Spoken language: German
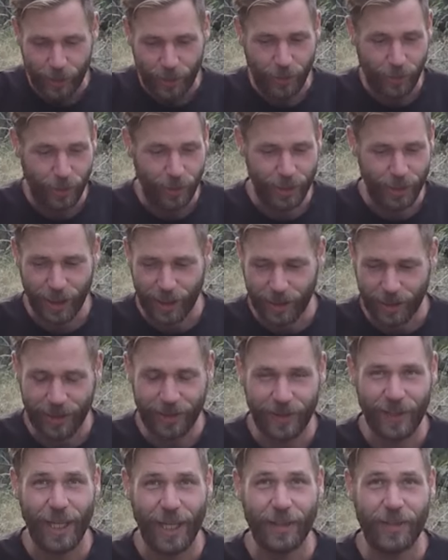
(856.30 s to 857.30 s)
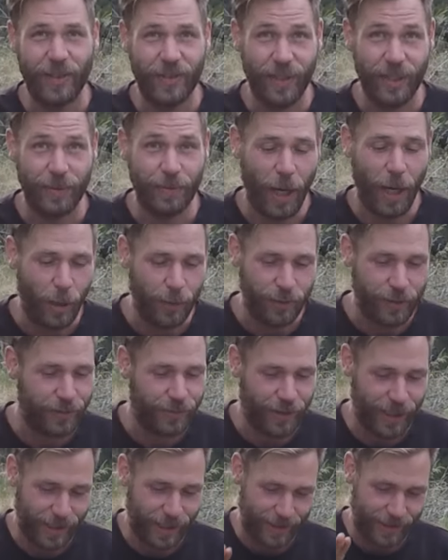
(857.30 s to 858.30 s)
Und ja, das erste, was mir
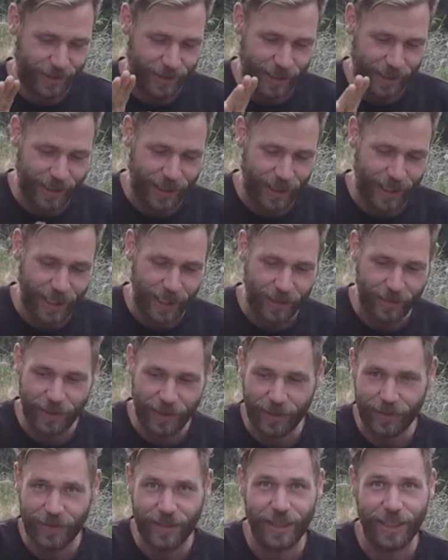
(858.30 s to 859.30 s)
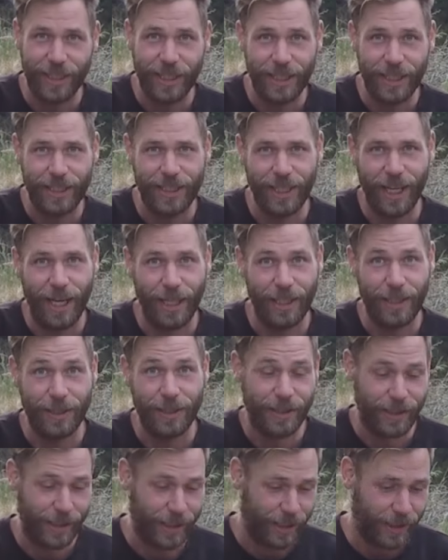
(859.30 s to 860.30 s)
aufgefallen sind, die Gläser sind nicht alle
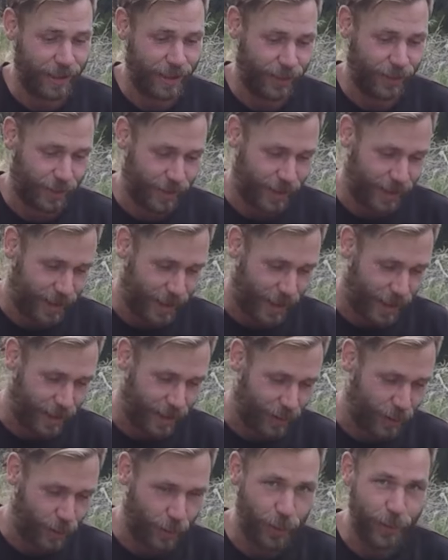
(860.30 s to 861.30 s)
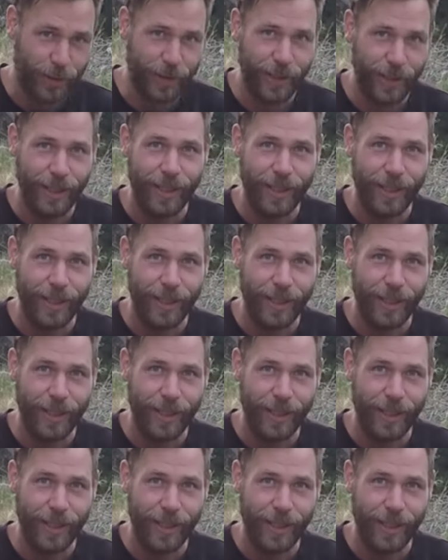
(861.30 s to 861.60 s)
dicht und nicht alle gut.